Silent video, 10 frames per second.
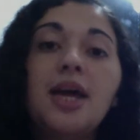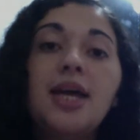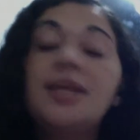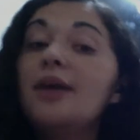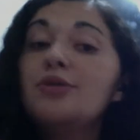
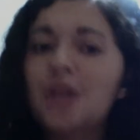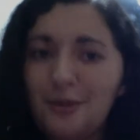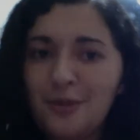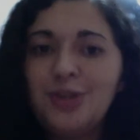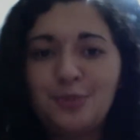E eu
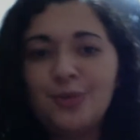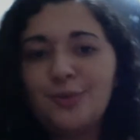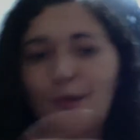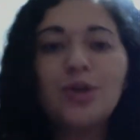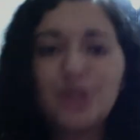geralmente, por
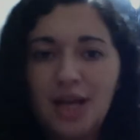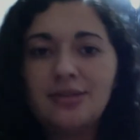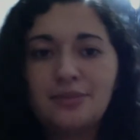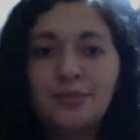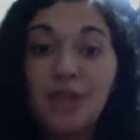gostar,
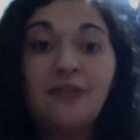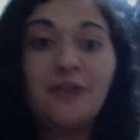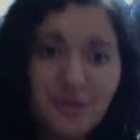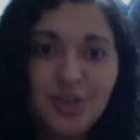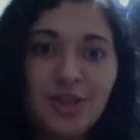por ter
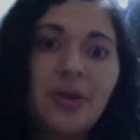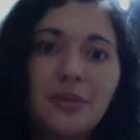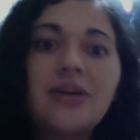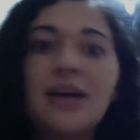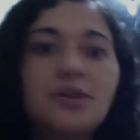feito o sistema
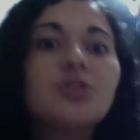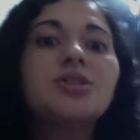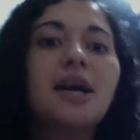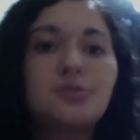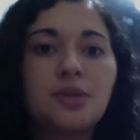gamificado e
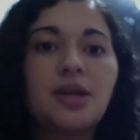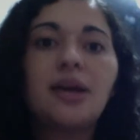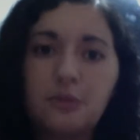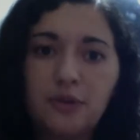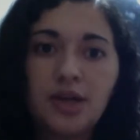gostar de botar
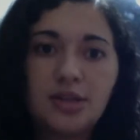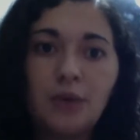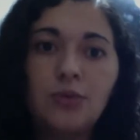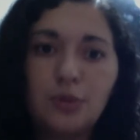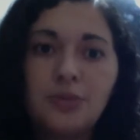
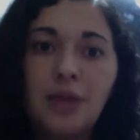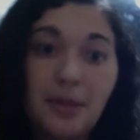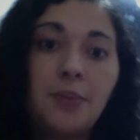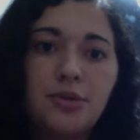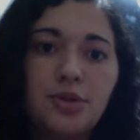gamificação na
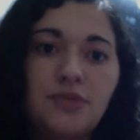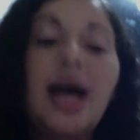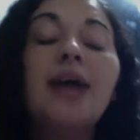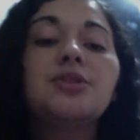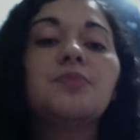minha
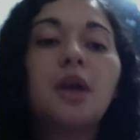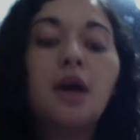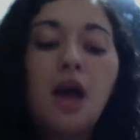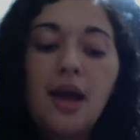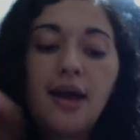produtividade,
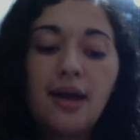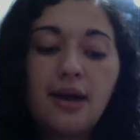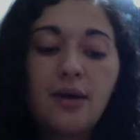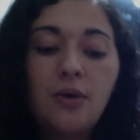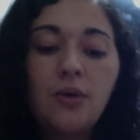
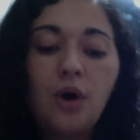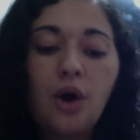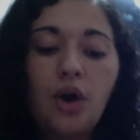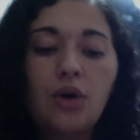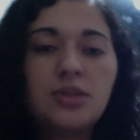eu
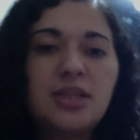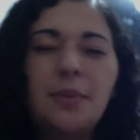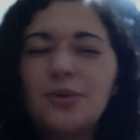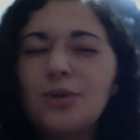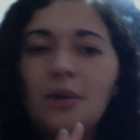coloco
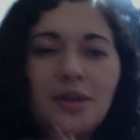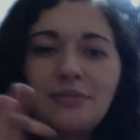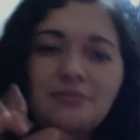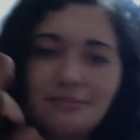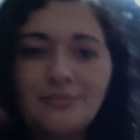sempre o
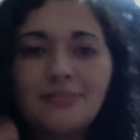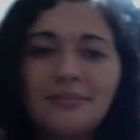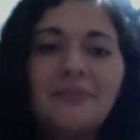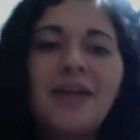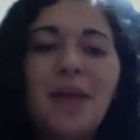nome
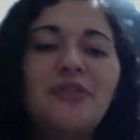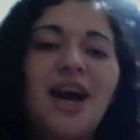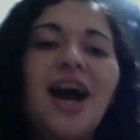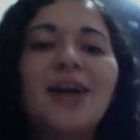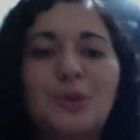
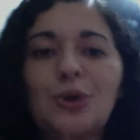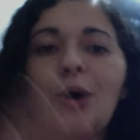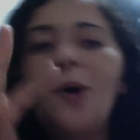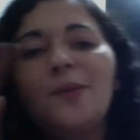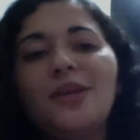gamificado,
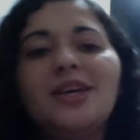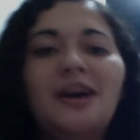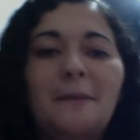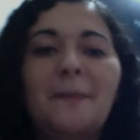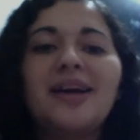nome
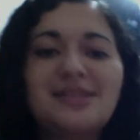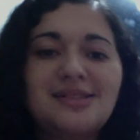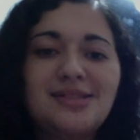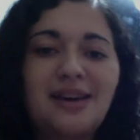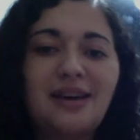
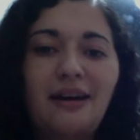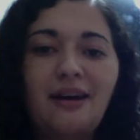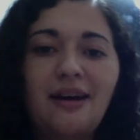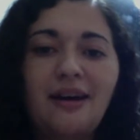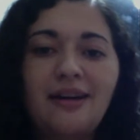mais
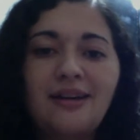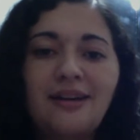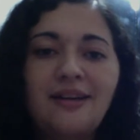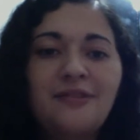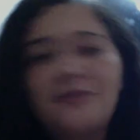é,
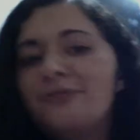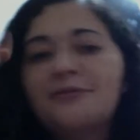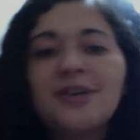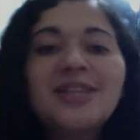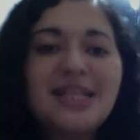
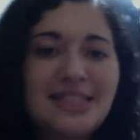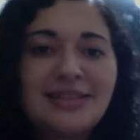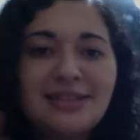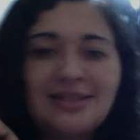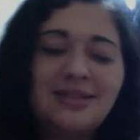
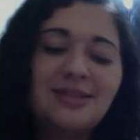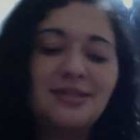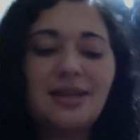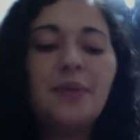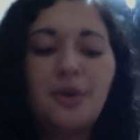fantasia, assim,
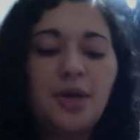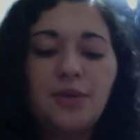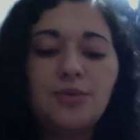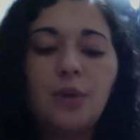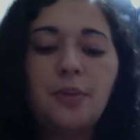sabe? Eu
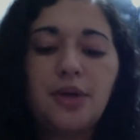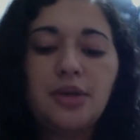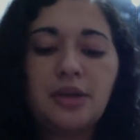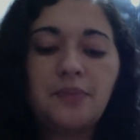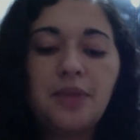crio um nome e ponho
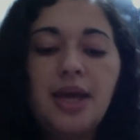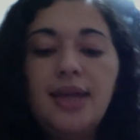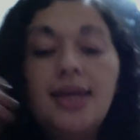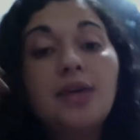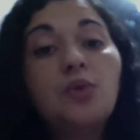aqui.
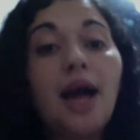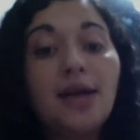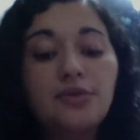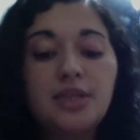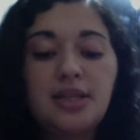E aí do
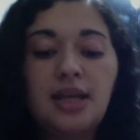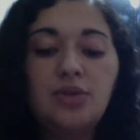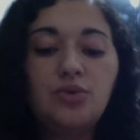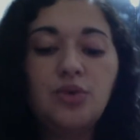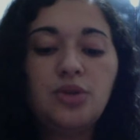lado você
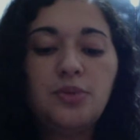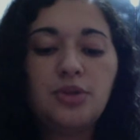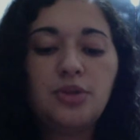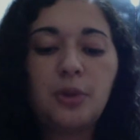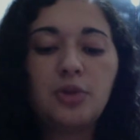tem duas
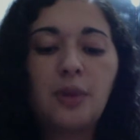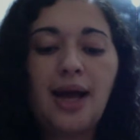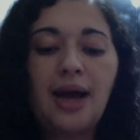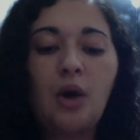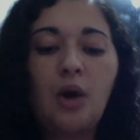opções, eu posso
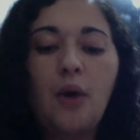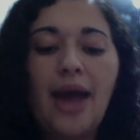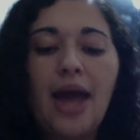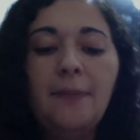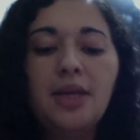marcar como
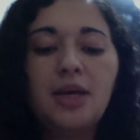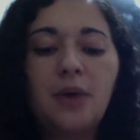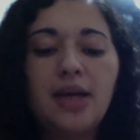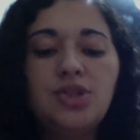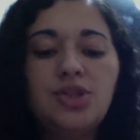Epic
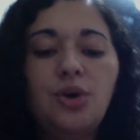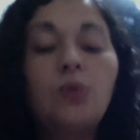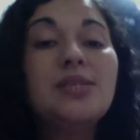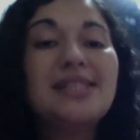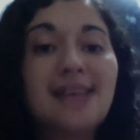Quest
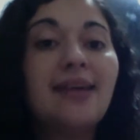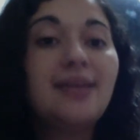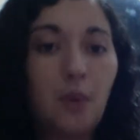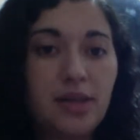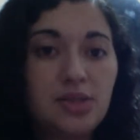ou Side
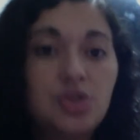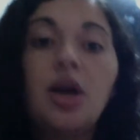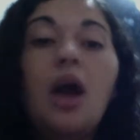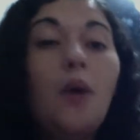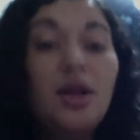Quest.
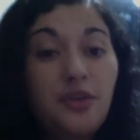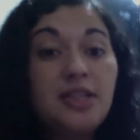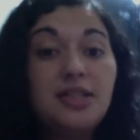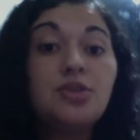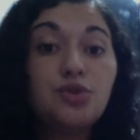Qual a
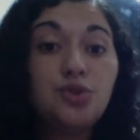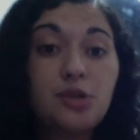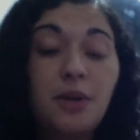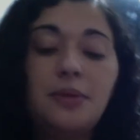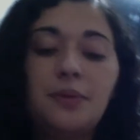diferença entre os
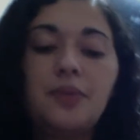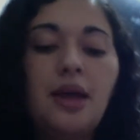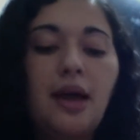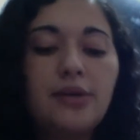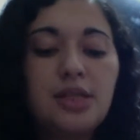dois para mim?
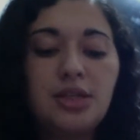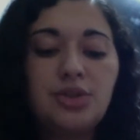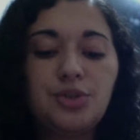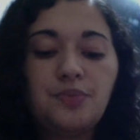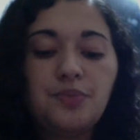É o
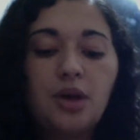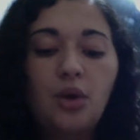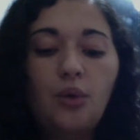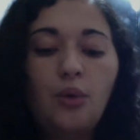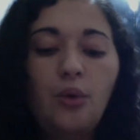seguinte,
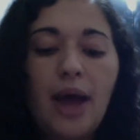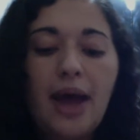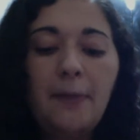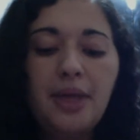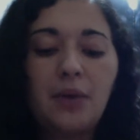o
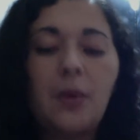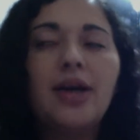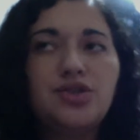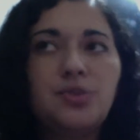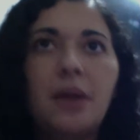Epic
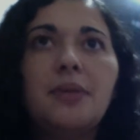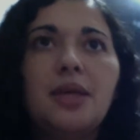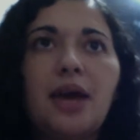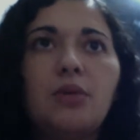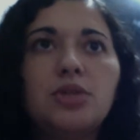Quest para
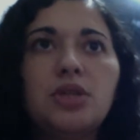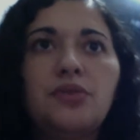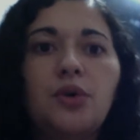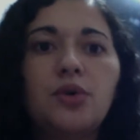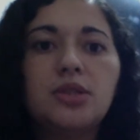mim é como se
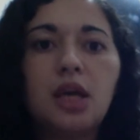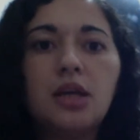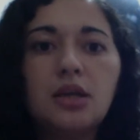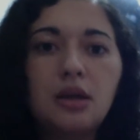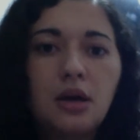
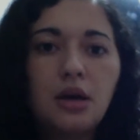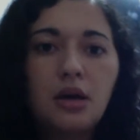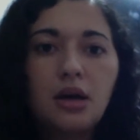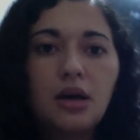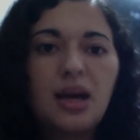fossem
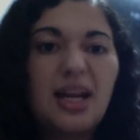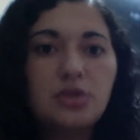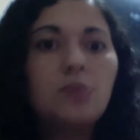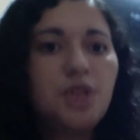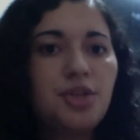
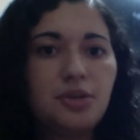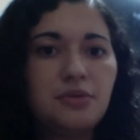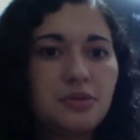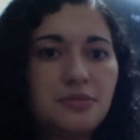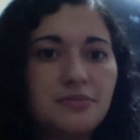grandes
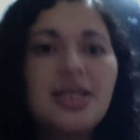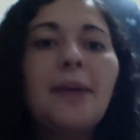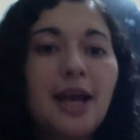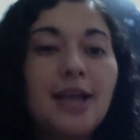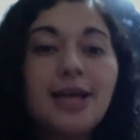objetivos.
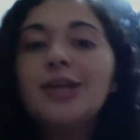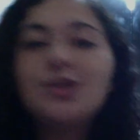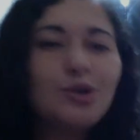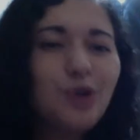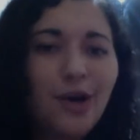Sabe aquelas
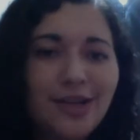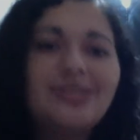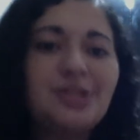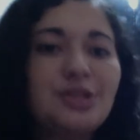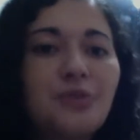
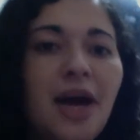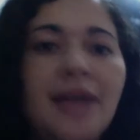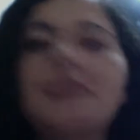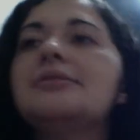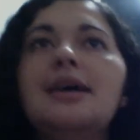resoluções que a gente faz?